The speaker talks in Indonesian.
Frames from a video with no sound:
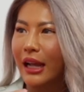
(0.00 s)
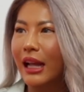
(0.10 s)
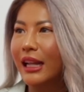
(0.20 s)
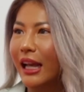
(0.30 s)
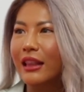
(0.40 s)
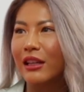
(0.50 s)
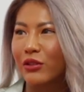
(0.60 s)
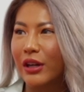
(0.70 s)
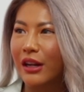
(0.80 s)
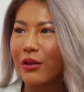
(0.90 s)
mereka oh, lihat
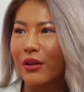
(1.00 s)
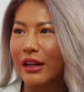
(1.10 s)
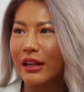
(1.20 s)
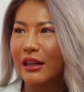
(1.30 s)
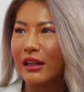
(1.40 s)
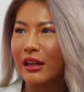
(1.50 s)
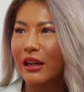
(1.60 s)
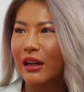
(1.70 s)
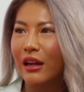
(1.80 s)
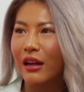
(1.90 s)
itu dari gue. I
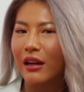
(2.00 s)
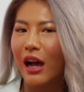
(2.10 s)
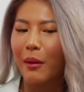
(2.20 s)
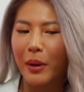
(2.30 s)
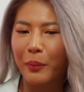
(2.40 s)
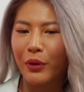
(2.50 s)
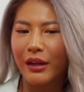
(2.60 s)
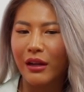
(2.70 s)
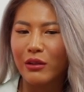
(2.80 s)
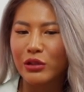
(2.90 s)
see. Okay. Apapun
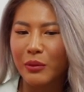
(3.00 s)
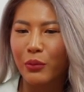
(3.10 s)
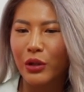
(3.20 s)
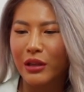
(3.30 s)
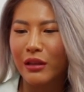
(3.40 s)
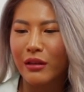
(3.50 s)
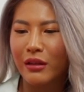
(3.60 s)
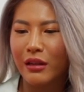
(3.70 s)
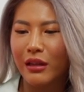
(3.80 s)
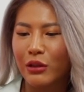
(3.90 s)
yang lo sebut
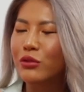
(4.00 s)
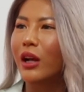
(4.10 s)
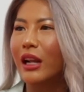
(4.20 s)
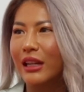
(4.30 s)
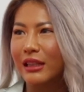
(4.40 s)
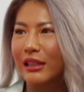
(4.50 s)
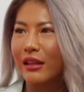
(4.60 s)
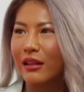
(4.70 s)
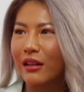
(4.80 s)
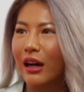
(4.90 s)
itu jualan
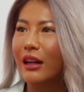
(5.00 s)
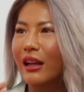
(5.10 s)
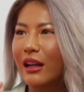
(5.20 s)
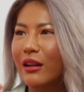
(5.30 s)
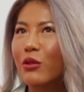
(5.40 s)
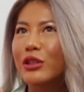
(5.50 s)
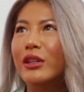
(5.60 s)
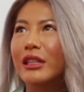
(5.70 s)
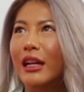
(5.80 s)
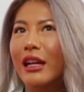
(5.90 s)
intinya. Karena gue
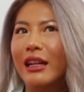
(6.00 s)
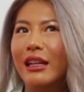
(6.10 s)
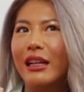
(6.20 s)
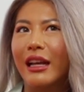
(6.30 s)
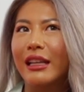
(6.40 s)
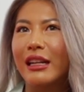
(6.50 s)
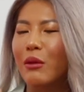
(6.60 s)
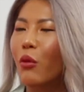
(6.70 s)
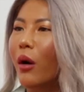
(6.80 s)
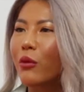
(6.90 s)
juga nyadar ini kayaknya dari
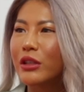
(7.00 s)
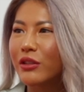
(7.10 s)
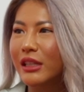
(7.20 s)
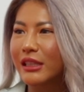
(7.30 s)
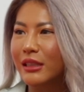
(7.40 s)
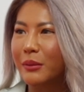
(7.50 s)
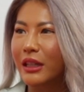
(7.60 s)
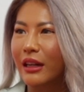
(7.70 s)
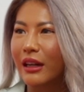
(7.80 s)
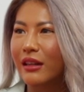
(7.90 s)
bokap gue juga sih
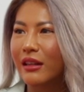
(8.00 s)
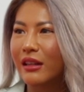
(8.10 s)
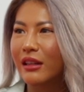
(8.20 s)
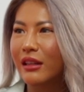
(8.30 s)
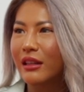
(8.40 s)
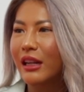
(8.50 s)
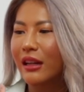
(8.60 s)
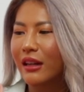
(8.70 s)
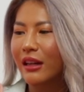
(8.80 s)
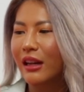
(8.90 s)
sebenarnya. Uh-huh.
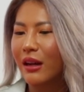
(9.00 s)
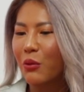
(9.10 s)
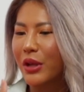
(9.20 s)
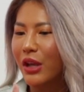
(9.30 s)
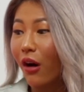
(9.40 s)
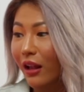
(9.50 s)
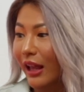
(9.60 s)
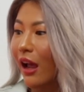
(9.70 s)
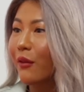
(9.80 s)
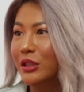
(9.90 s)
Dan we all
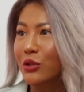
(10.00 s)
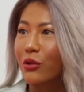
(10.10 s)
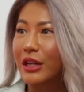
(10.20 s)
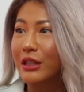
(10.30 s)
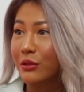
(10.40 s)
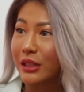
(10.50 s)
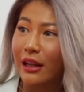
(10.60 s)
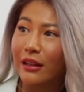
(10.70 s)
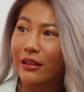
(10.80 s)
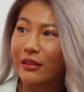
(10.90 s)
have a story to
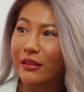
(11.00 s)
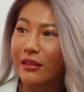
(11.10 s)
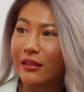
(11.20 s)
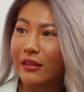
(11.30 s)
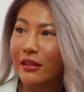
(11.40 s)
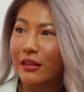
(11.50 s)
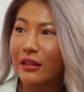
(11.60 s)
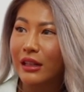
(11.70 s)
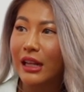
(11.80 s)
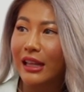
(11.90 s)
tell. Ya.
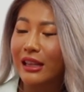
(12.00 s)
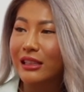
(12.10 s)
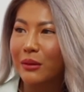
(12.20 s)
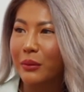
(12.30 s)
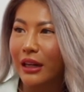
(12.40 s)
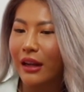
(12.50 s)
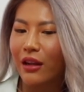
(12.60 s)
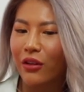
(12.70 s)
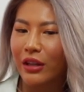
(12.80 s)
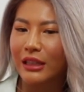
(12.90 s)
Dan kita sebenarnya
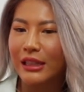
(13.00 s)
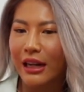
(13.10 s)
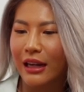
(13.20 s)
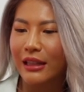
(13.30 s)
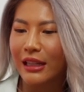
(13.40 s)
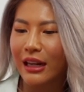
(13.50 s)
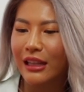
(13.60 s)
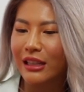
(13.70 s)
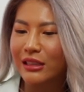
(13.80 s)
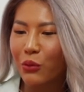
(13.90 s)
kalau kita sadar nggak sadar
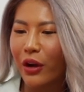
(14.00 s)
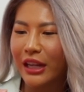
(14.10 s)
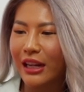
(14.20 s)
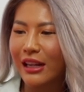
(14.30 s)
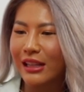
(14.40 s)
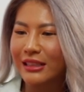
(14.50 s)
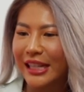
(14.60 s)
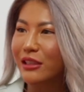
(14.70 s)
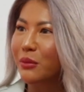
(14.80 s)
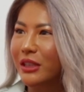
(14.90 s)
kita semua ini adalah
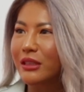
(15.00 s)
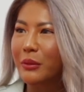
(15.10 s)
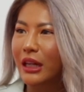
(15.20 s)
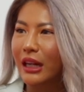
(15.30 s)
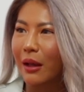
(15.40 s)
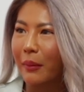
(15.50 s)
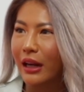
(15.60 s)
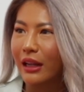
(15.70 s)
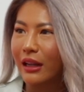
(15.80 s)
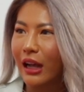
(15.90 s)
salesman sebenarnya tiap
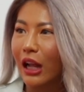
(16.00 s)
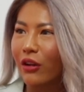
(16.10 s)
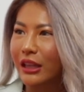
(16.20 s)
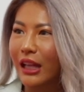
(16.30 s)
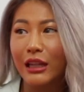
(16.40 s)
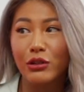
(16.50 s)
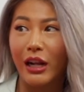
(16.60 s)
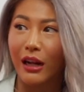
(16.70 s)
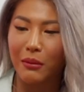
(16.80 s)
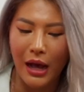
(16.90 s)
hari. Kalau kita nggak
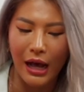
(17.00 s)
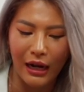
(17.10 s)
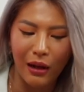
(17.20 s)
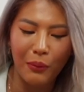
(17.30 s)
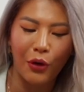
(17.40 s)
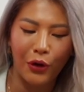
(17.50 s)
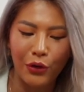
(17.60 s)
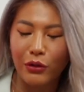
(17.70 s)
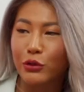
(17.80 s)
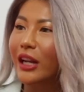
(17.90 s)
jualan barang,
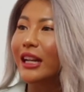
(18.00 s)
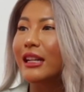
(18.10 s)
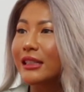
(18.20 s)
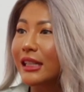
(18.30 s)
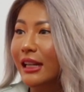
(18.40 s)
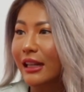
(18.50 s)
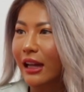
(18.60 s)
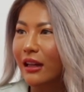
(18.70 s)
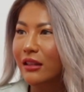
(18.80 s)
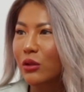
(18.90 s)
produk, jualan diri sendiri
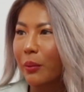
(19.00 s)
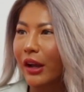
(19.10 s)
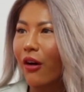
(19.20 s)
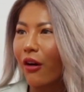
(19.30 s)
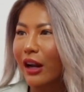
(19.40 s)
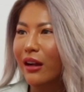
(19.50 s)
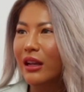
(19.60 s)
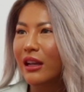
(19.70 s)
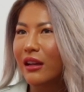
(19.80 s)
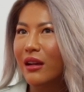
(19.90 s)
kan supaya orang
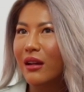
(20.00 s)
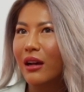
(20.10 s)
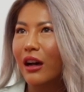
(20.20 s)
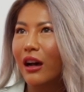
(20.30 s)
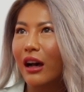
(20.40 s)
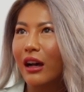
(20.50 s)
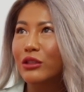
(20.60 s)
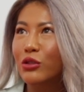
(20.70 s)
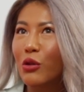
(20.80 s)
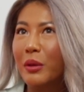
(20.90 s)
uh,
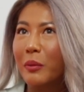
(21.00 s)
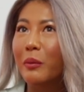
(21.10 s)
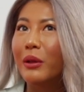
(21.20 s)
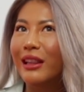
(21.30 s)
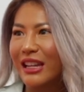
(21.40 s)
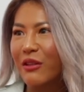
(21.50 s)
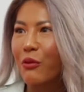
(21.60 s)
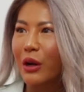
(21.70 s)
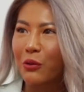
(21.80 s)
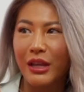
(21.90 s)
so people believe
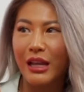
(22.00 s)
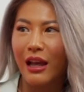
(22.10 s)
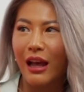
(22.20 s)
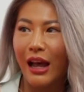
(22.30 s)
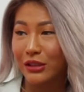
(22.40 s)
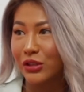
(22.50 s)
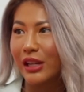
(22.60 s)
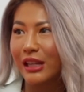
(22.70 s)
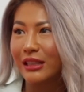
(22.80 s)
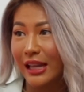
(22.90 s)
what we
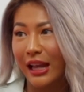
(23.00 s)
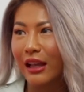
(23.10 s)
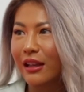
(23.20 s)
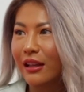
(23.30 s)
actually say.